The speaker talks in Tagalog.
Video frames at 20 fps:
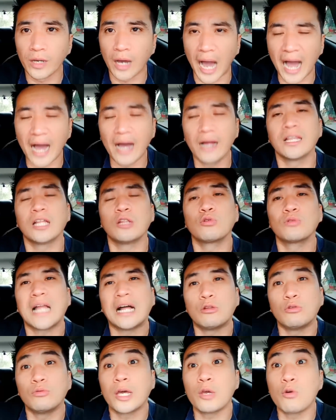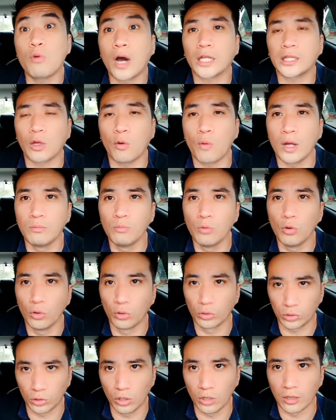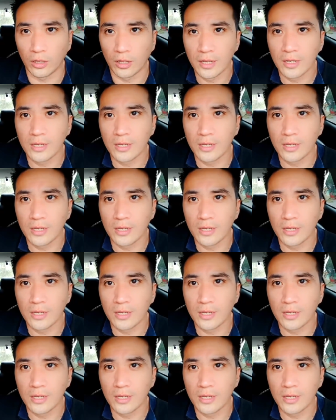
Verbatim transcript: Ha? Lalong-lalo na yung katawan mo utol.